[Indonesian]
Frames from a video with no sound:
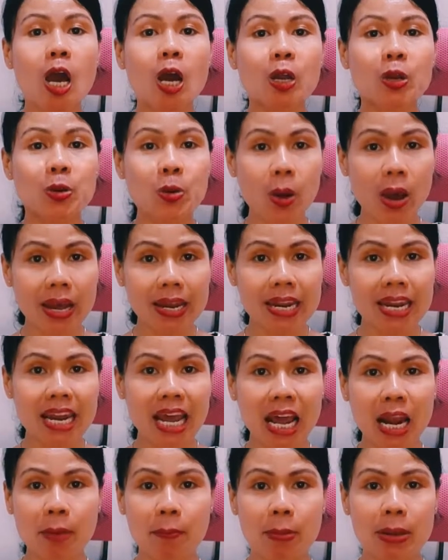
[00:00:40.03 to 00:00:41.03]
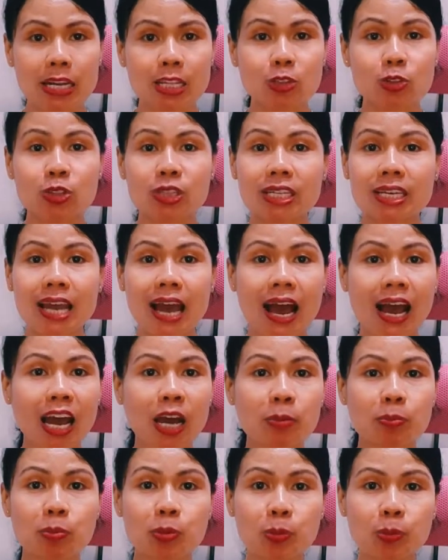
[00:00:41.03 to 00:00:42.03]
Doa dan harapan itu tidak
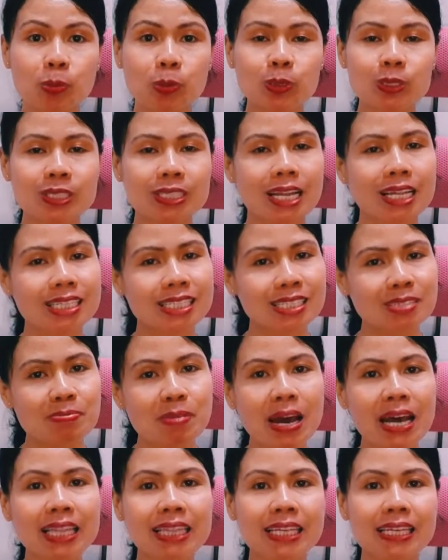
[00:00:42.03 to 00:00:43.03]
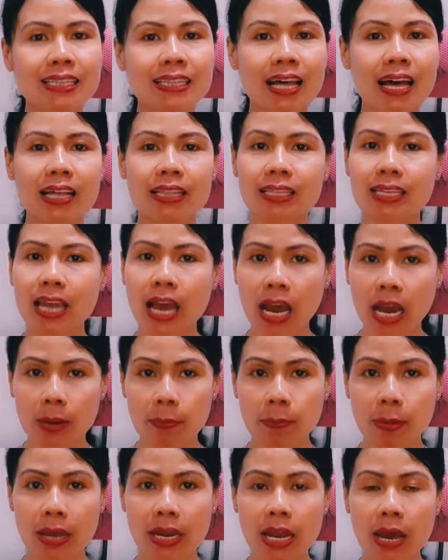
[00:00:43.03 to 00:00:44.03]
akan pupus dan semangat kita tidak akan
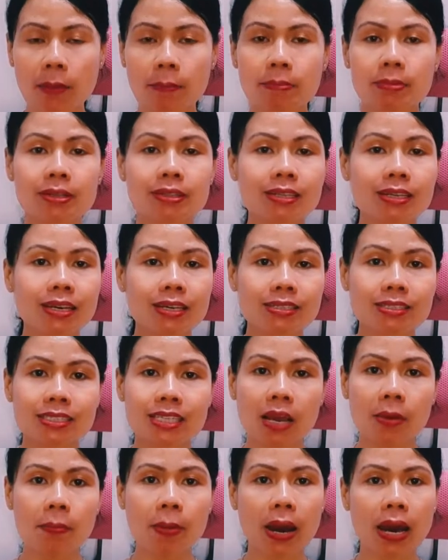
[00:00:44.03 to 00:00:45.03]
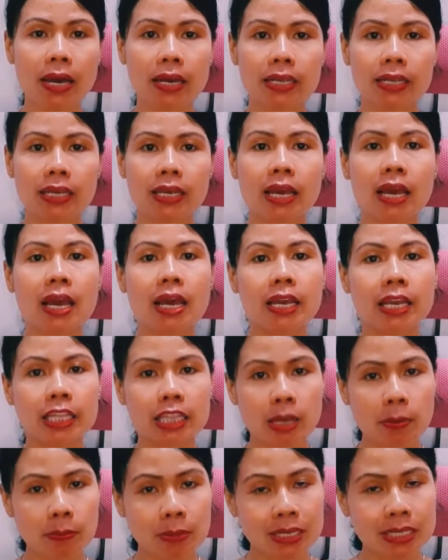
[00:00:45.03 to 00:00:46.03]
padam ketika setiap hari
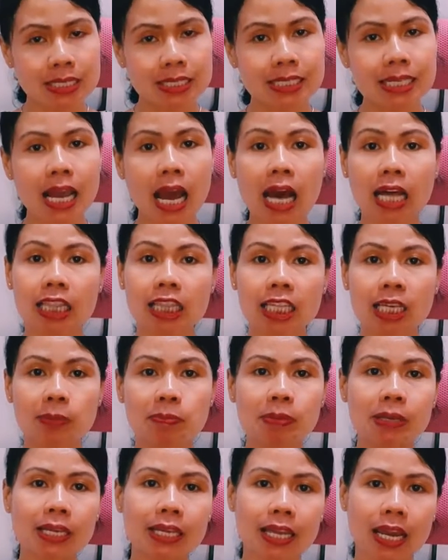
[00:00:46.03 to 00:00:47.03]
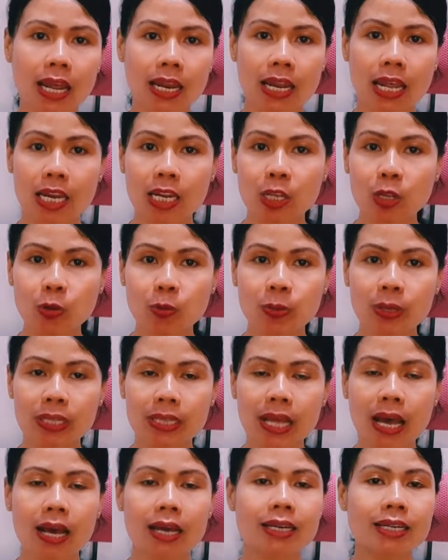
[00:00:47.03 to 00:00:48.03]
kita mengisi hati, pikiran, dan hidup
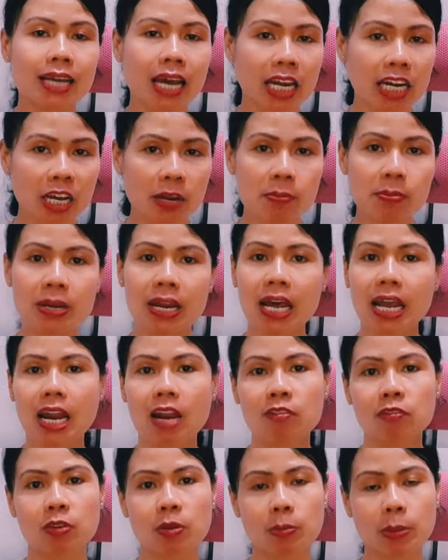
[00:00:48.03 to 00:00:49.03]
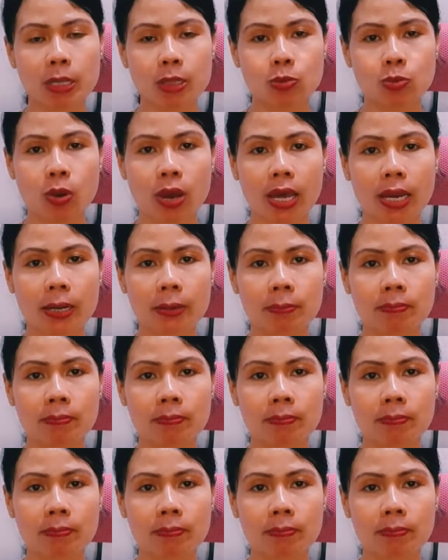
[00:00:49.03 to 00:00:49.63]
kita dengan kebenaran firman Tuhan.